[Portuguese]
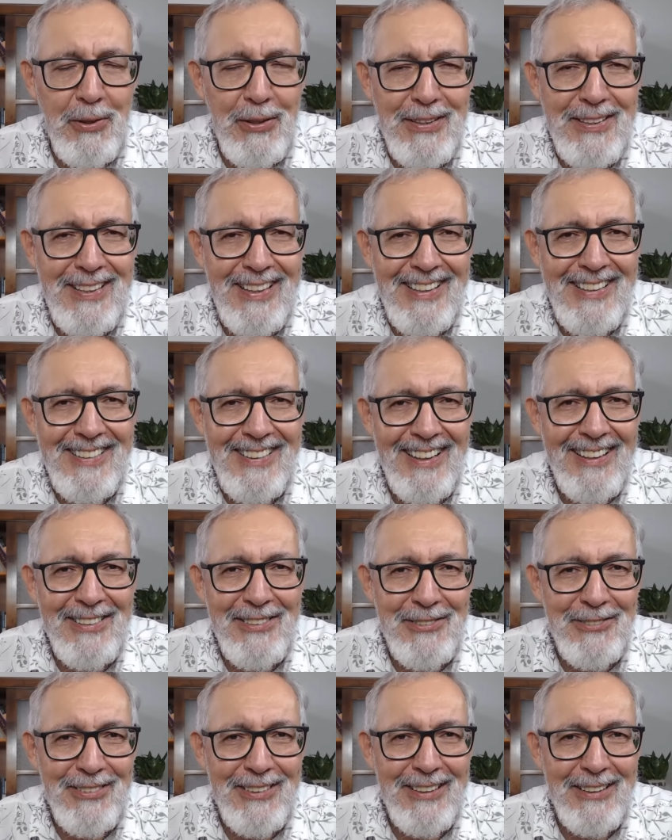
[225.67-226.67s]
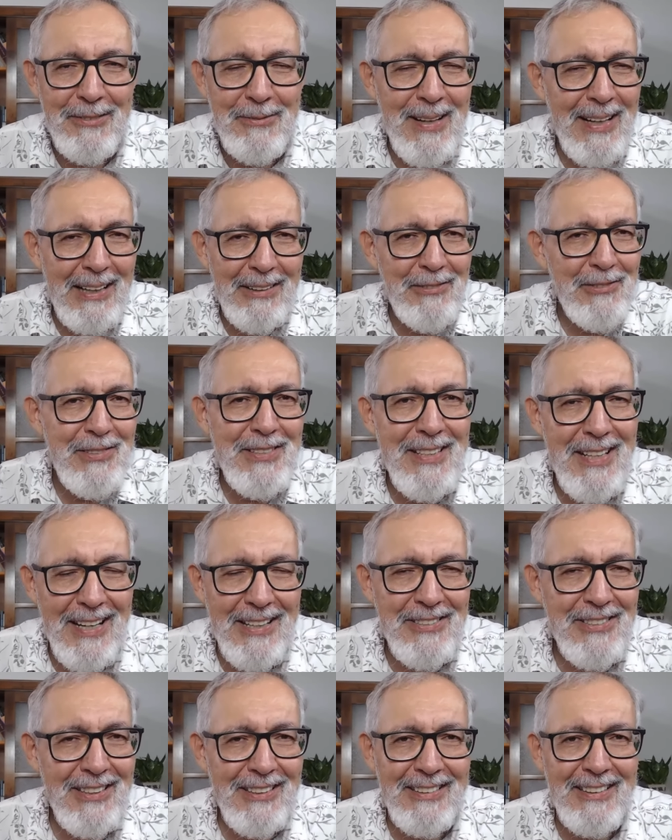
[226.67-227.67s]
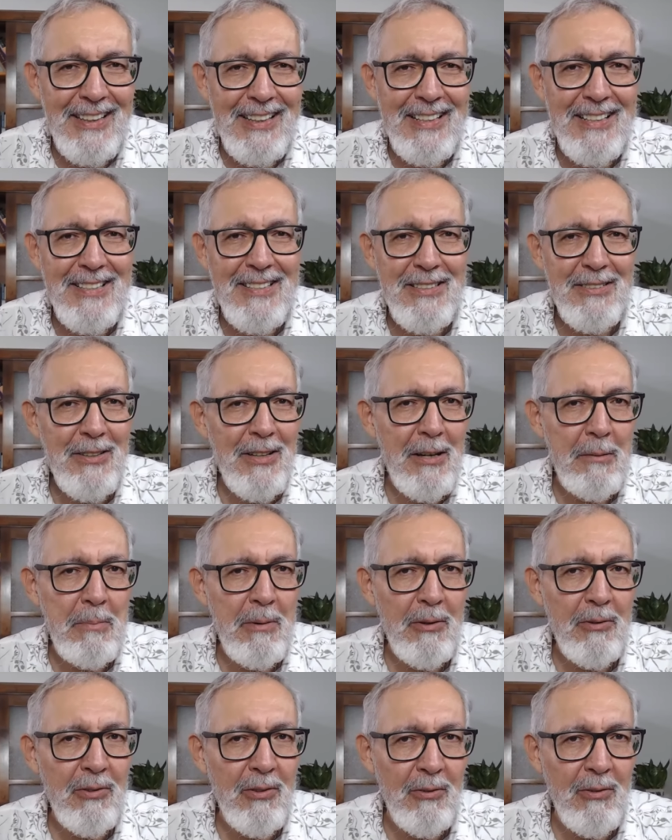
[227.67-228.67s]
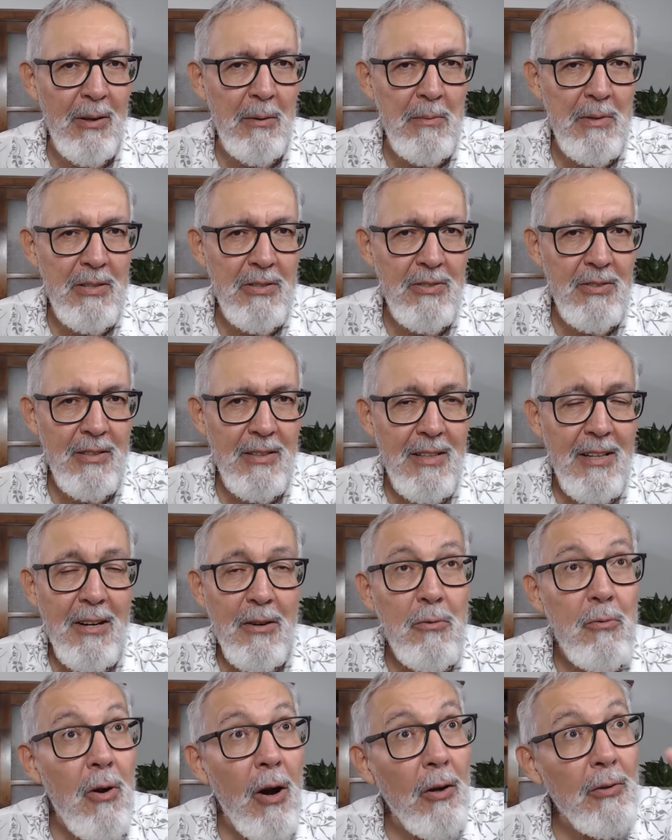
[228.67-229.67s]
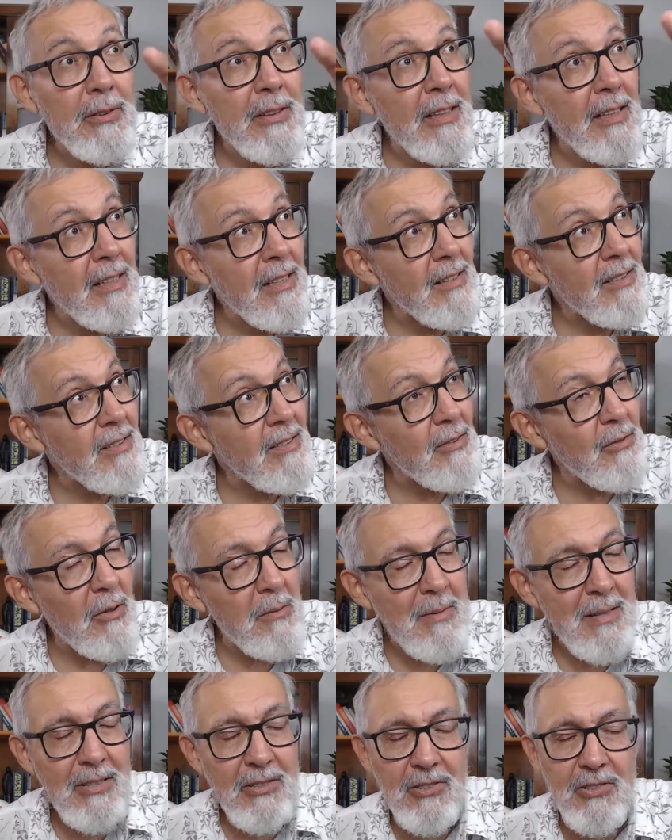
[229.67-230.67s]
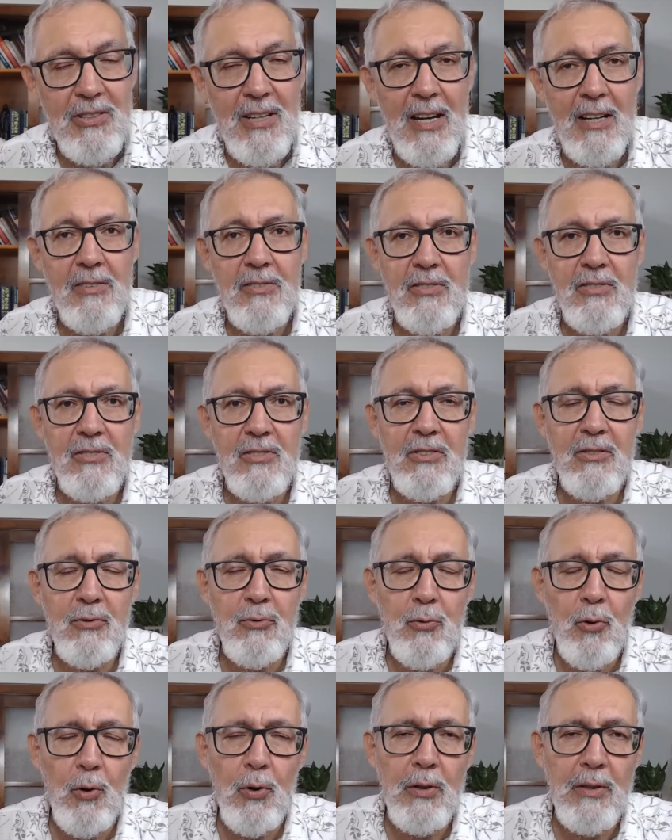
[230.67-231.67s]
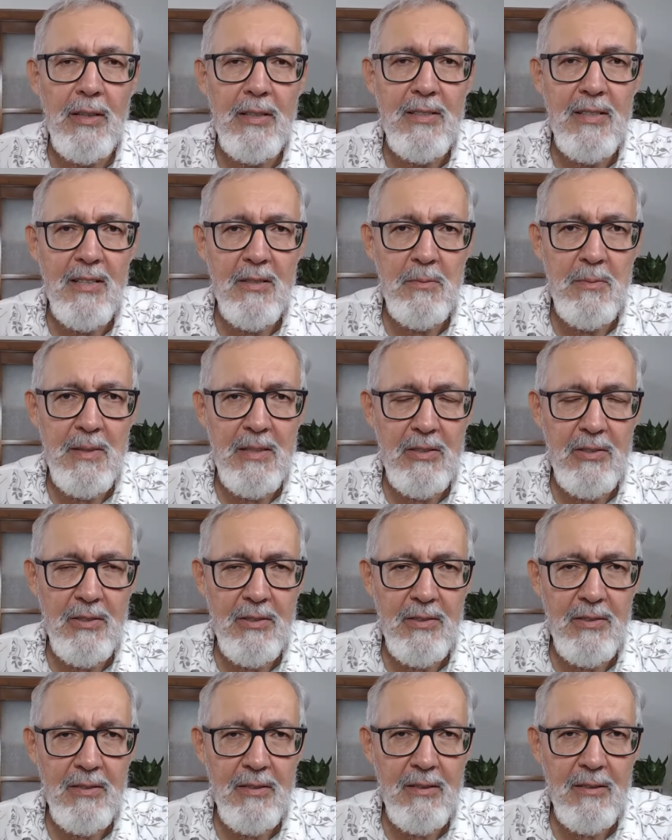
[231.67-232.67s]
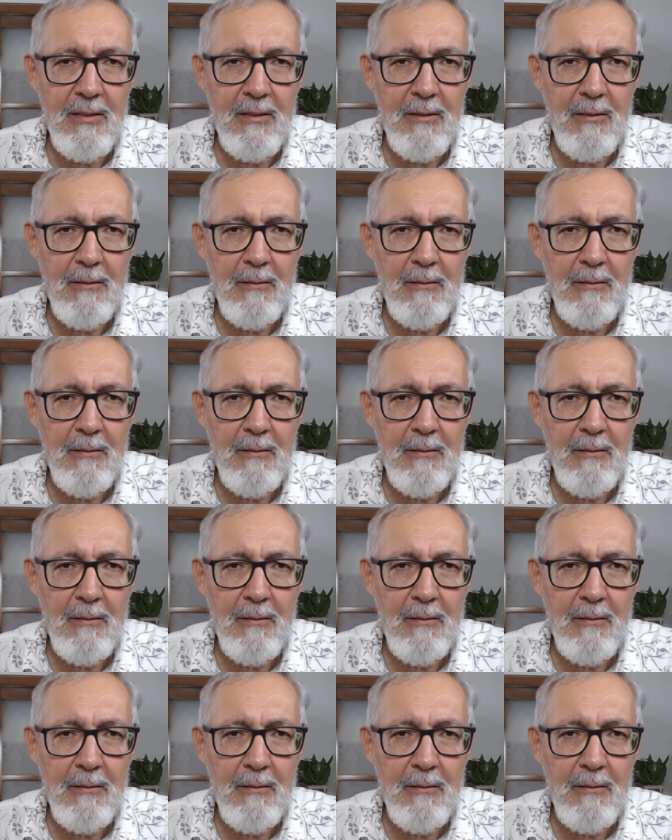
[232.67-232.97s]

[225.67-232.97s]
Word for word: vocês acham, como é que você acha que teria sido a repercussão na mídia? Qual teria sido a manchete de todas as mídias?